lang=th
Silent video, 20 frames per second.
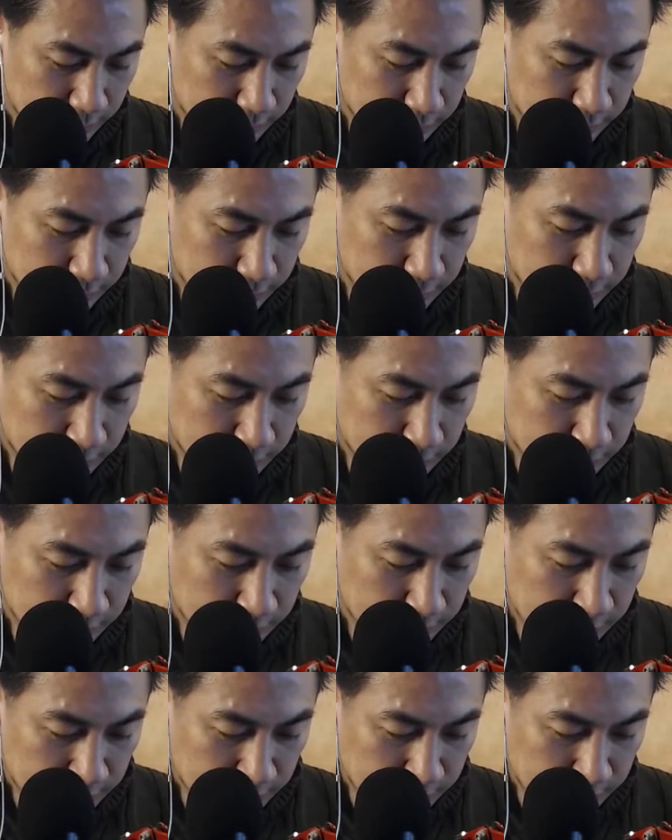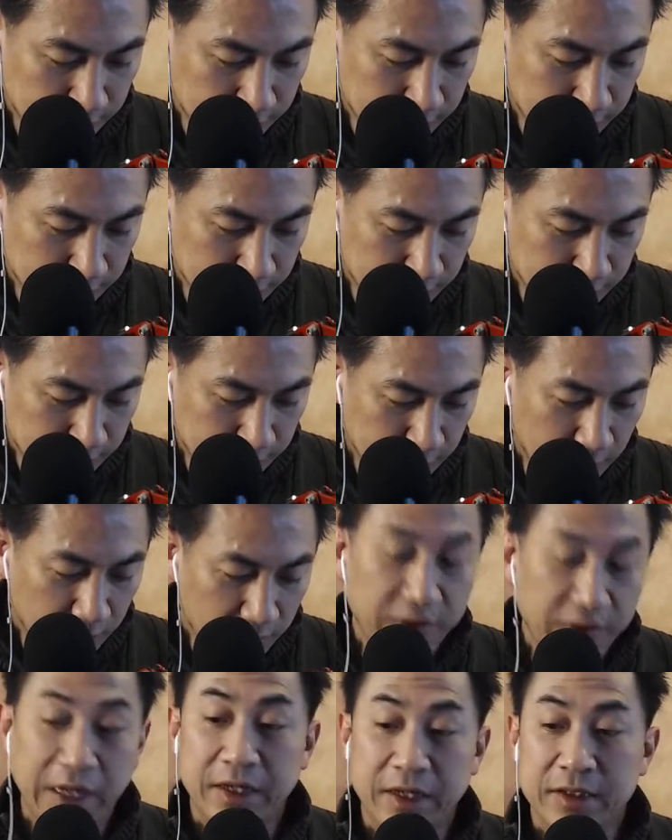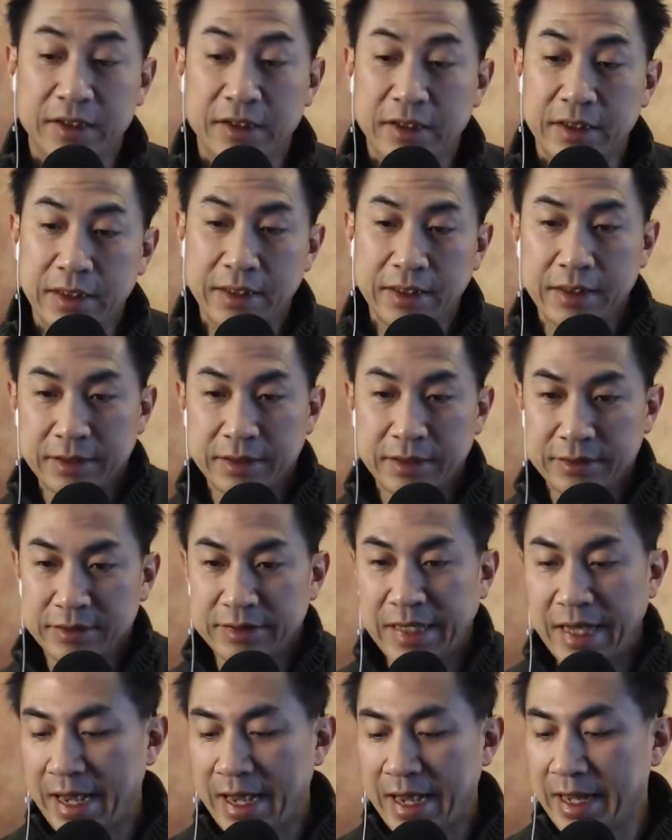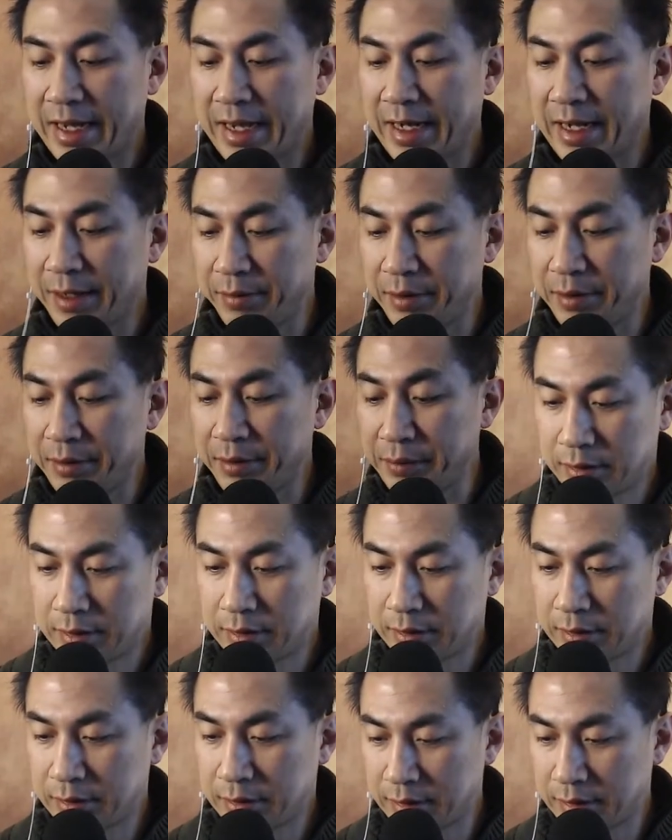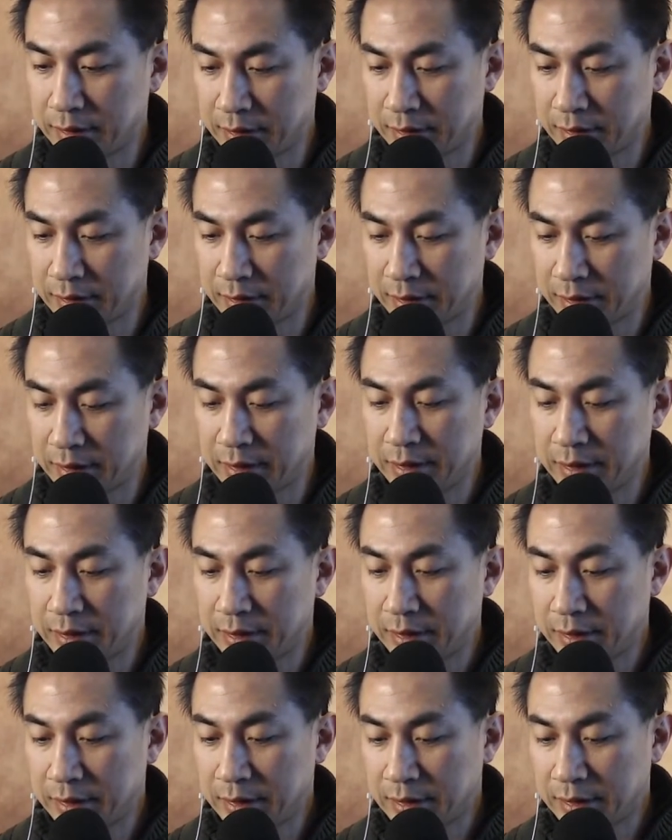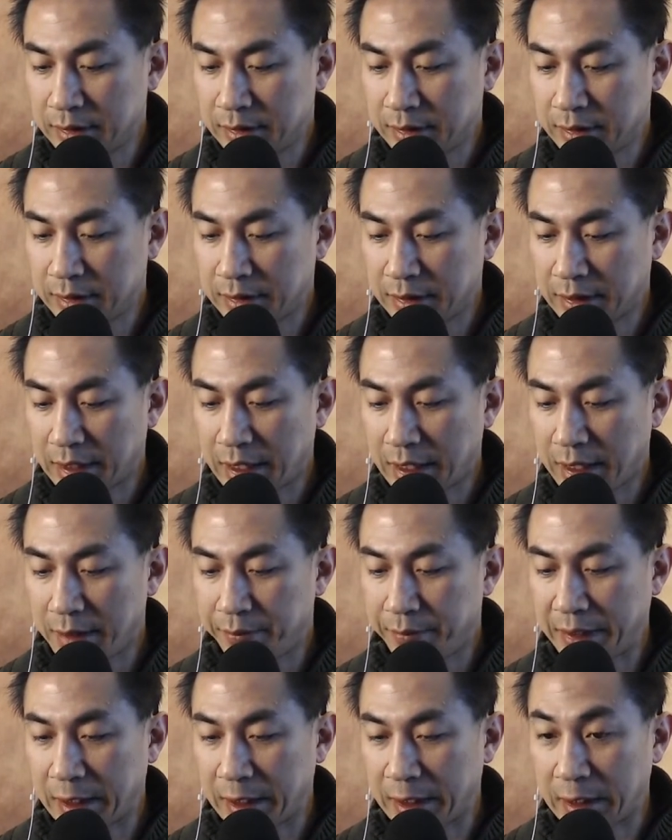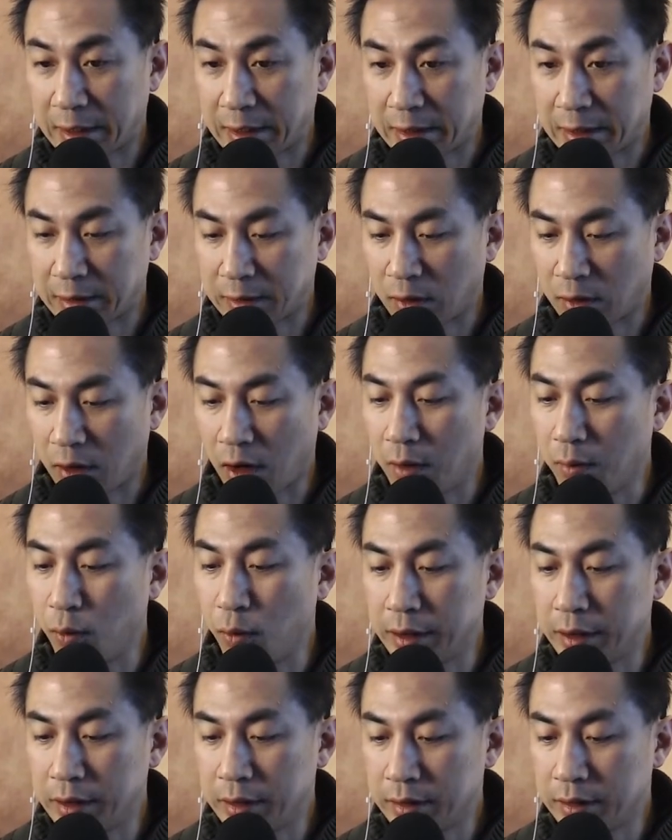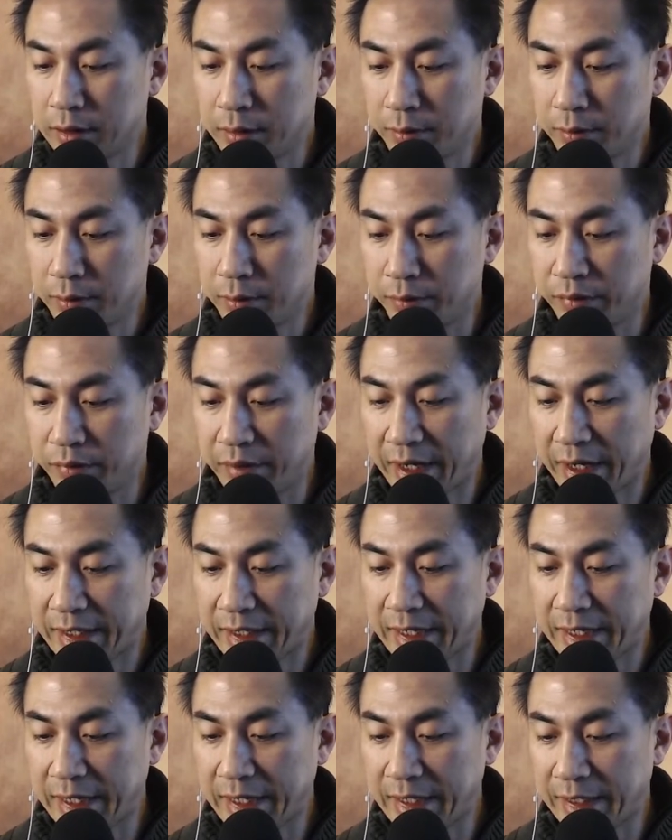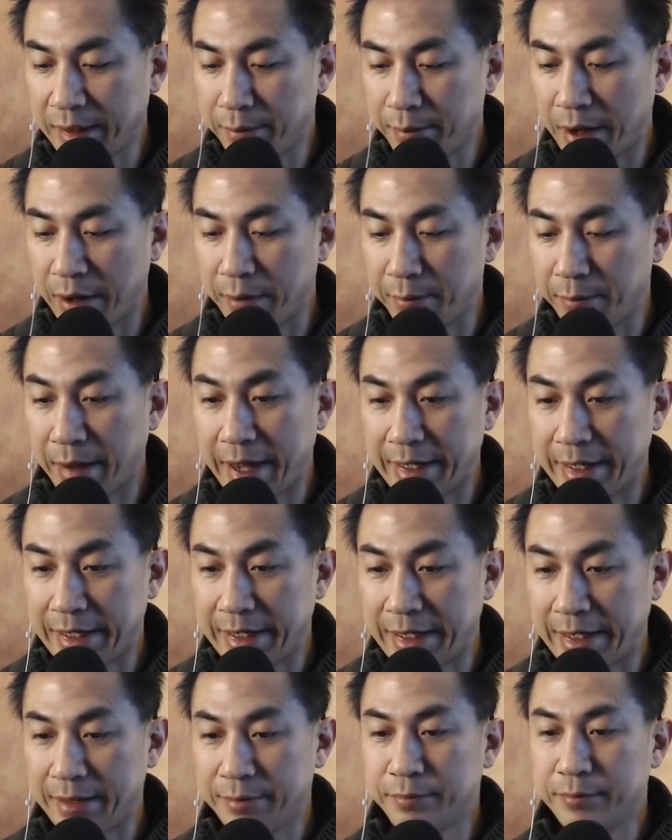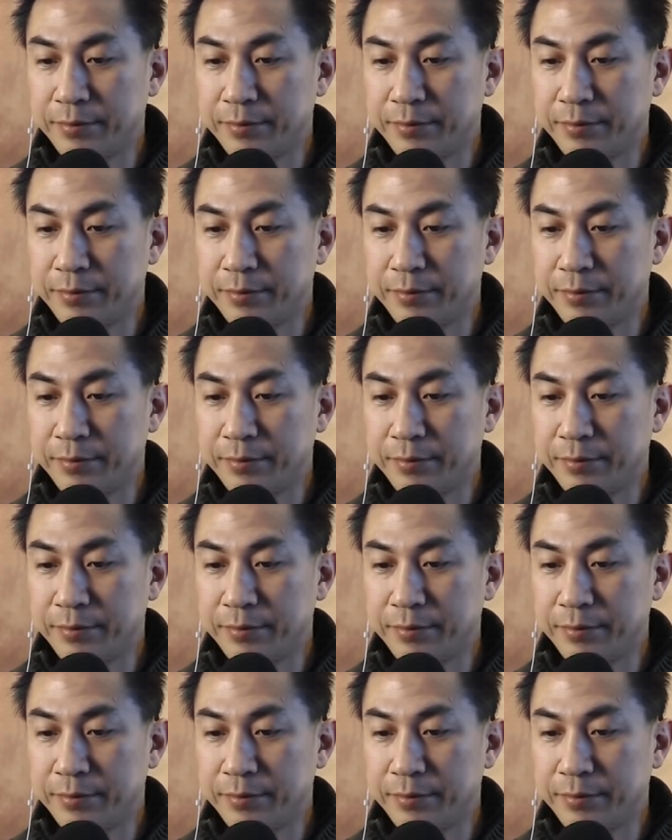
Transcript: เราฝากแชร์นะครับให้เพื่อนๆนะครับครับ เป็นข้อมูล breaking news ใหม่นะครับข้อมูลใหม่เลย